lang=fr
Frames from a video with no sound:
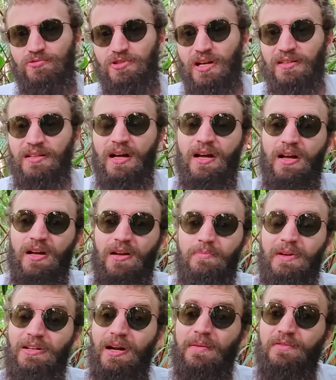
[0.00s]
du jardin,
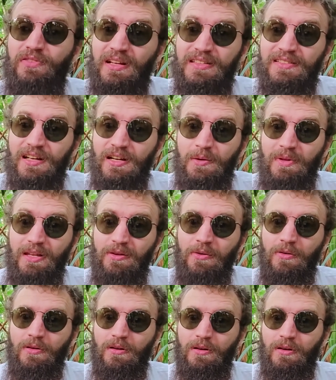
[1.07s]
mais quand même 25 millions.
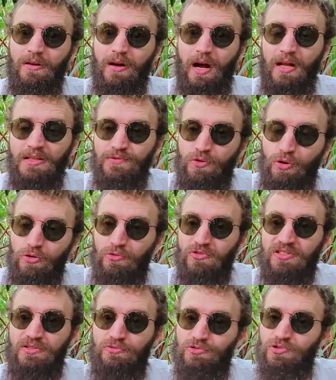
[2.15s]
Hein, niveau
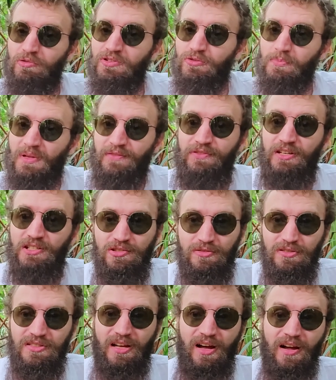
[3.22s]
reconstitution, ils ont bien fait les
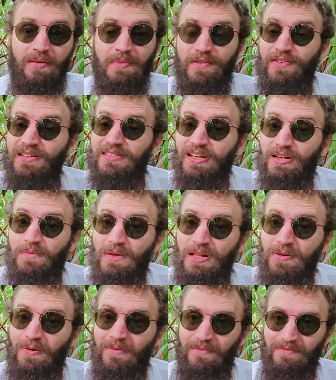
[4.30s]
choses là, hein, mais 25
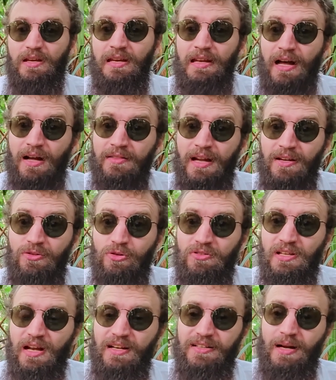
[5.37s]
millions. Et l'arnaque
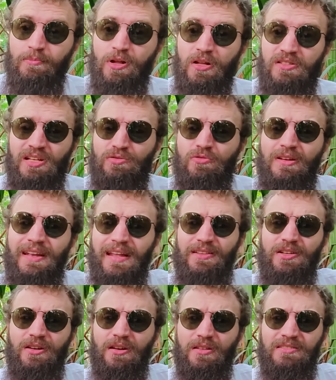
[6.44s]
totale Camelot est d'une
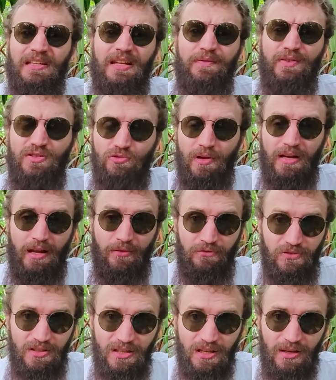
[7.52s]
laideur télévisuelle
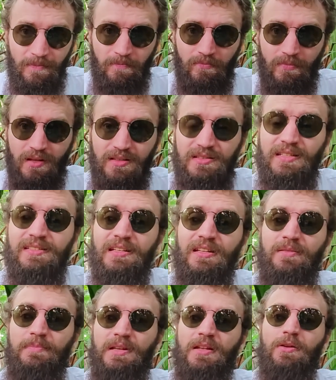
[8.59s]
infinie.
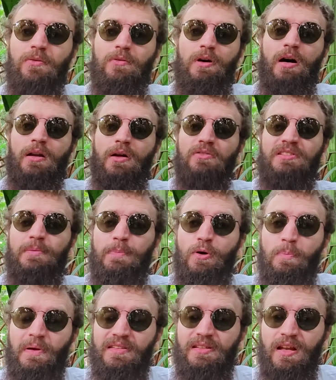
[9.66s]
17 millions. Hein, là, on sait pas où
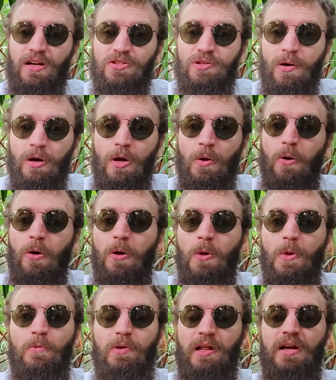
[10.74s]
passer l'argent. Euh,
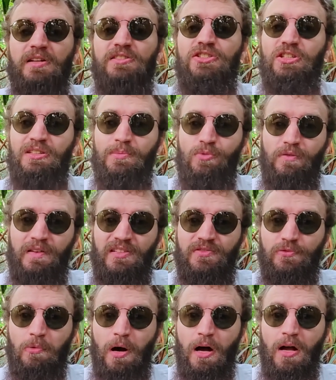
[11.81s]
voilà. Si j'étais mauvaise
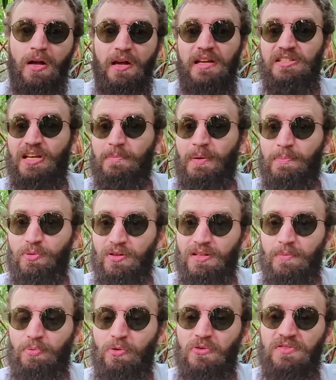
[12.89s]
foi et j'avais pas peur
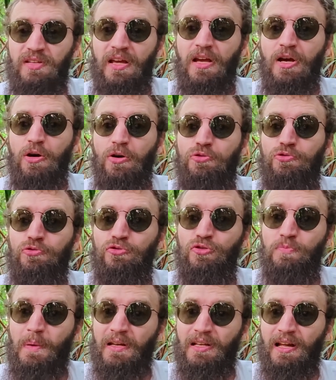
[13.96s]
d'un procès, euh, je
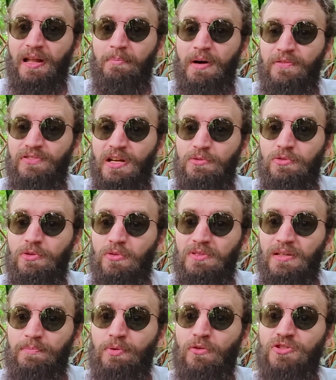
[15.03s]
suspecterais la mafia de
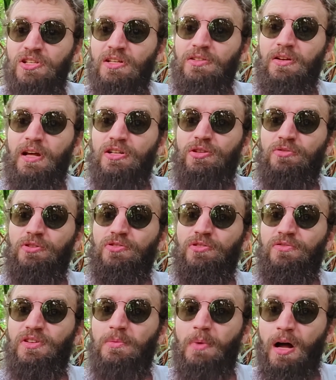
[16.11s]
tenter de blanchir de l'argent dans ce
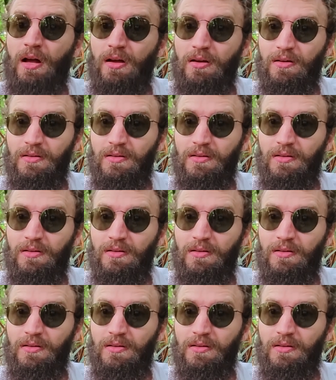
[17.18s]
film. Hein.